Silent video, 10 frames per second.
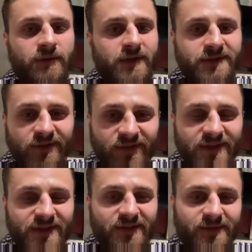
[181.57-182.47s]
nic to nie
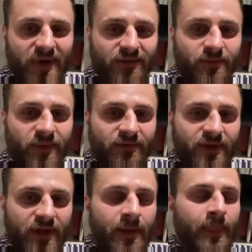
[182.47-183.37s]
wniesie do sprawy,
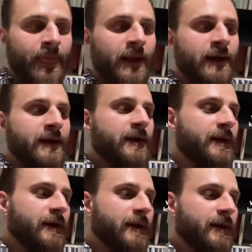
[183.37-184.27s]
prawda?
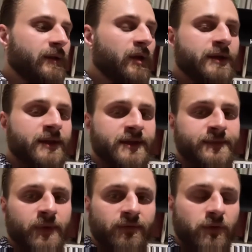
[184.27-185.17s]
E, no ale teraz
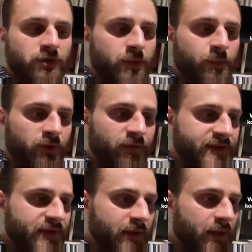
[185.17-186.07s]
pojawiło się
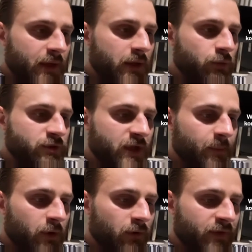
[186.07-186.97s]
potwierdzenie u
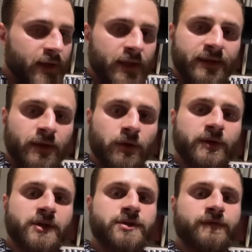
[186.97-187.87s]
samej ofiary, dlatego
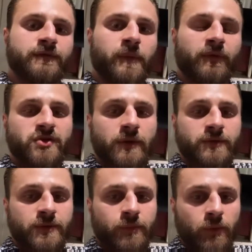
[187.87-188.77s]
też wypowiedziałem
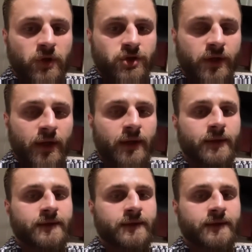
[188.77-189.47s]
się publicznie.